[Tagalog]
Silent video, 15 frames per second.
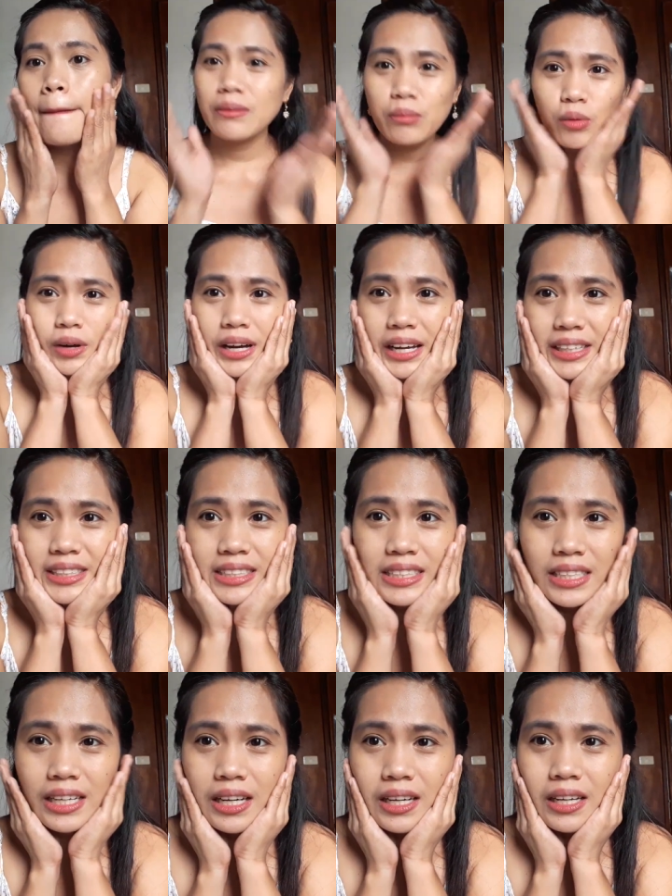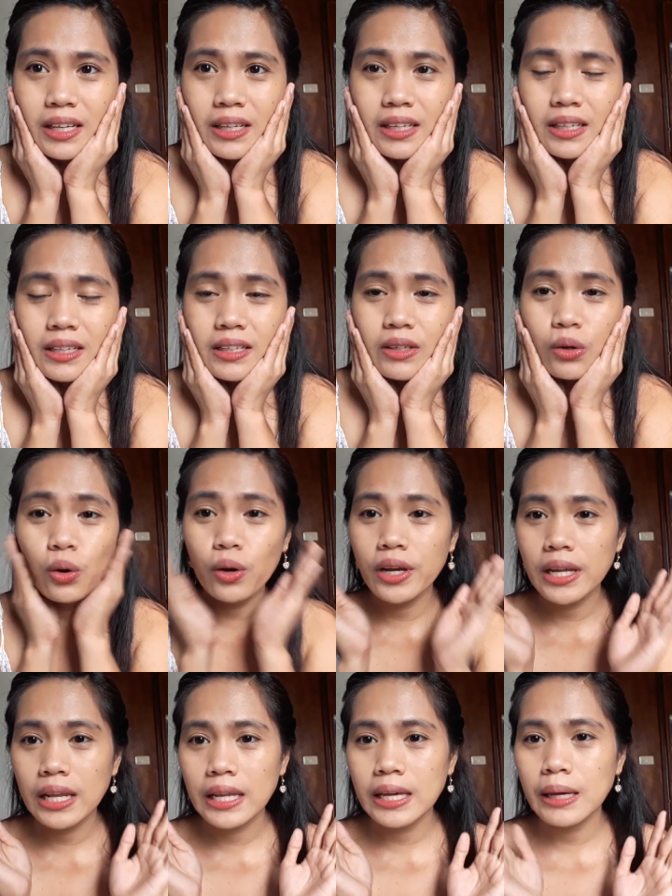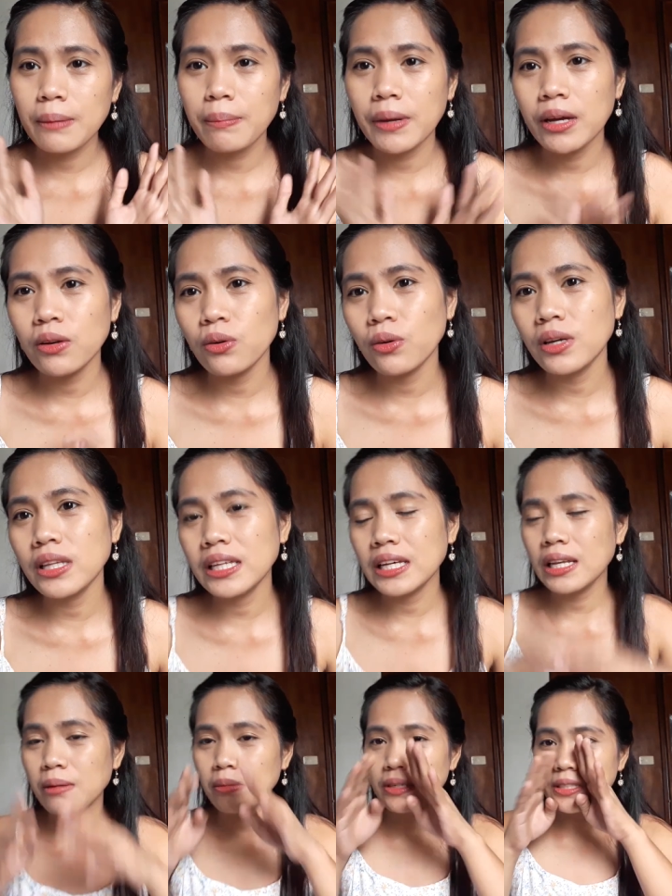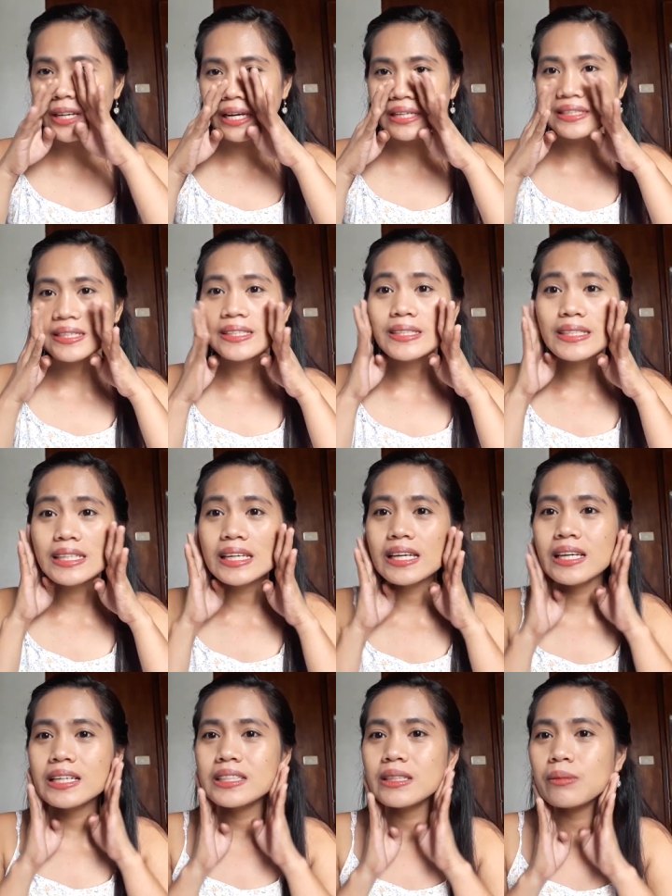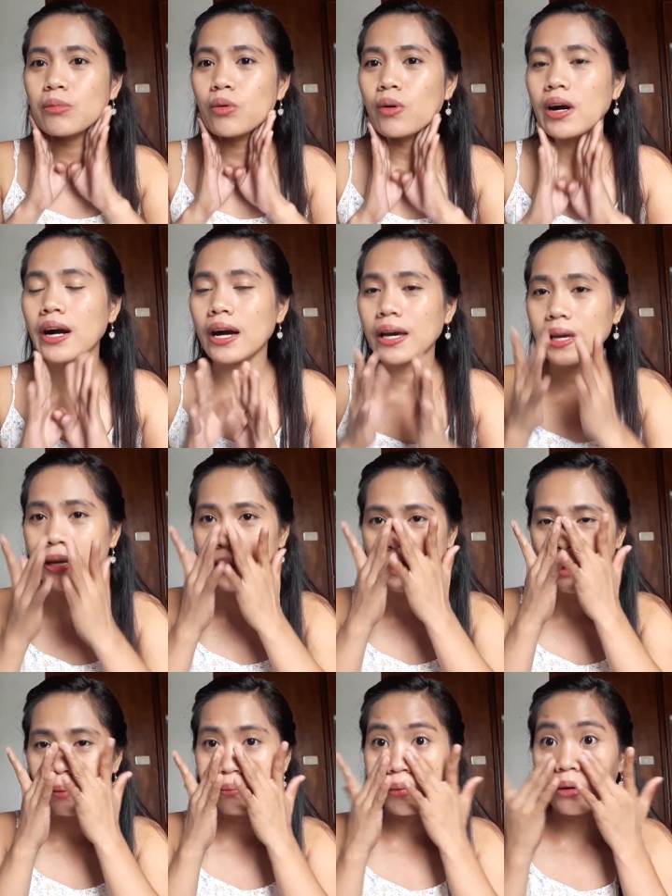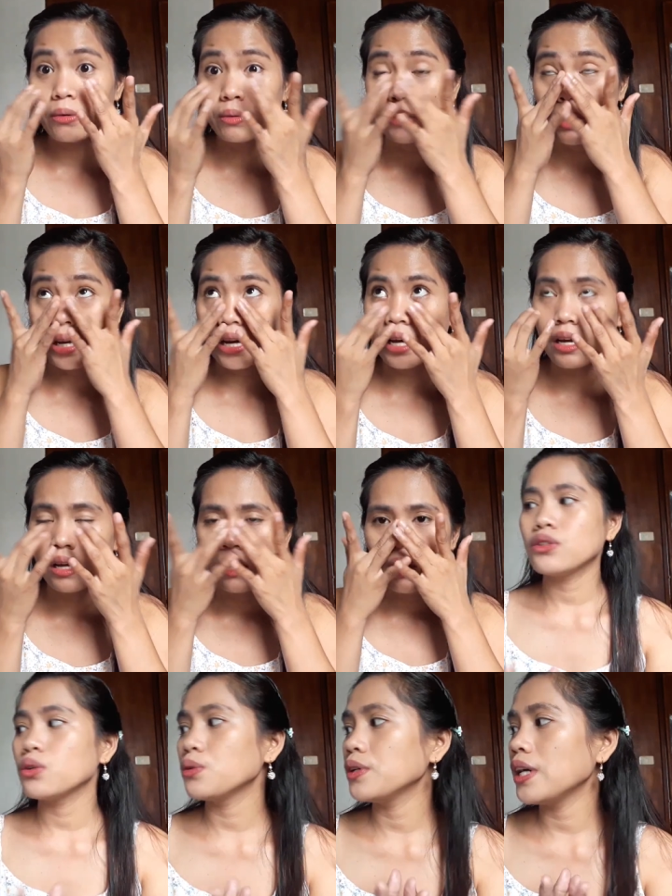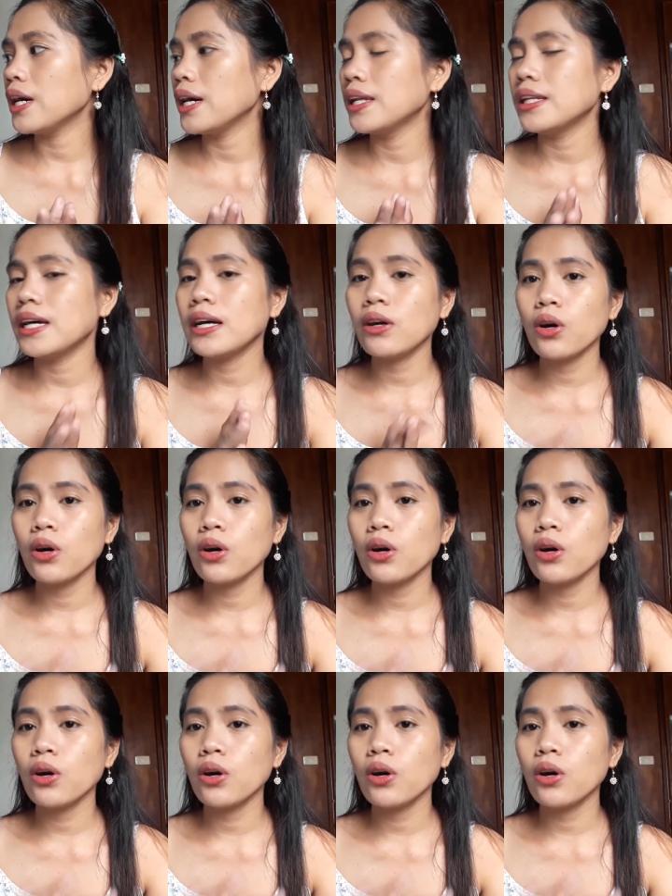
Mukha kasi siyang oily, pero hindi naman siya kasi sticky sa mukha and eh, ang bango niya. So yan, ang